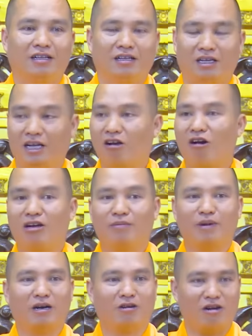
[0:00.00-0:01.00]
Thế con
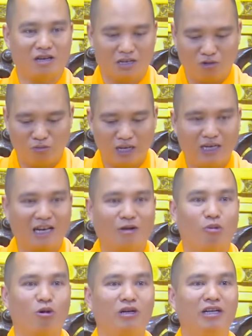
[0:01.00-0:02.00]
và con không biết là
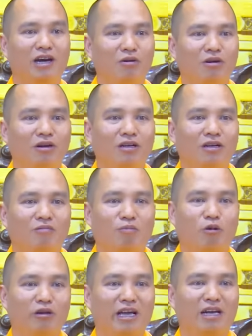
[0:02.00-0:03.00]
bố đi đâu, mà
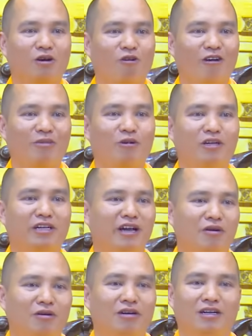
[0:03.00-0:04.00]
bố đi ăn cỗ hay bố đi
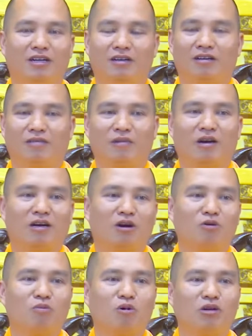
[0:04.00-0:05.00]
đâu? Bảo
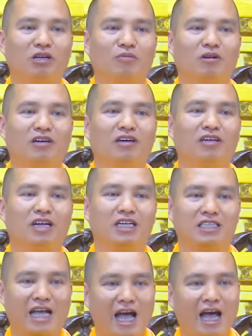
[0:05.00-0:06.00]
không, bố đi một nơi rất
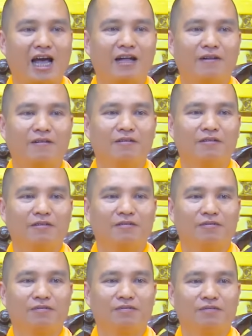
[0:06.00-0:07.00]
xa.
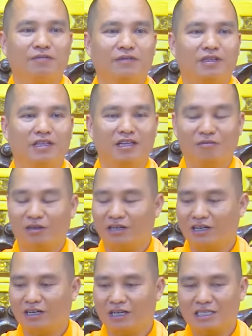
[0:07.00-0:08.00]
Đi một
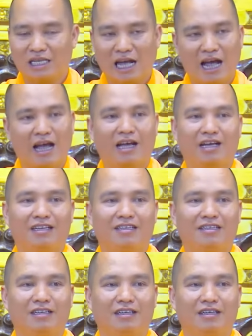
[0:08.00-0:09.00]
nơi rất xa,
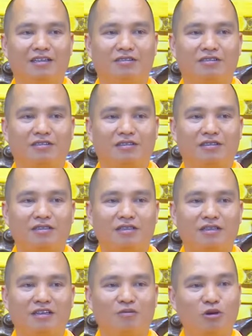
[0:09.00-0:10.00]

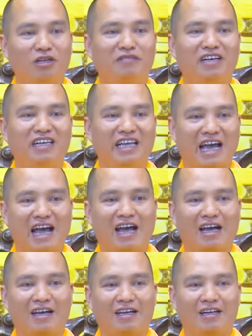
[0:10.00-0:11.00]
bố đi về nhà.
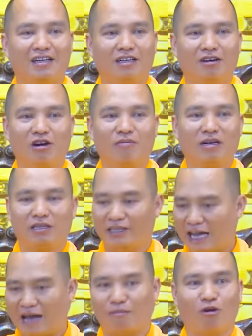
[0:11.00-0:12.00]
Con bảo thế
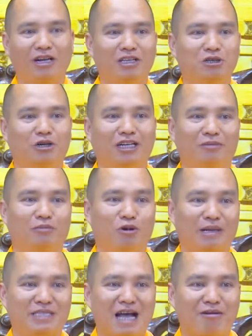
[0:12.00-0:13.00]
nhà bố đây rồi thì bố
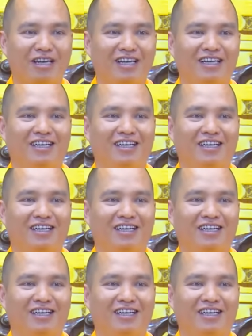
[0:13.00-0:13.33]
làm sao đấy?